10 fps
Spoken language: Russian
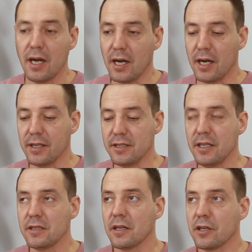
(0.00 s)
А, и
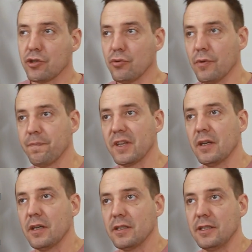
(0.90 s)
здесь я хочу
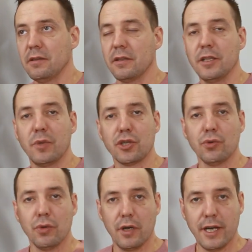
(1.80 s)
сделать
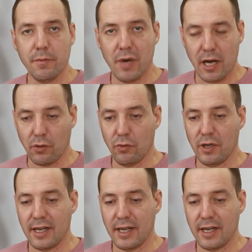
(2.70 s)
небольшую ремарку.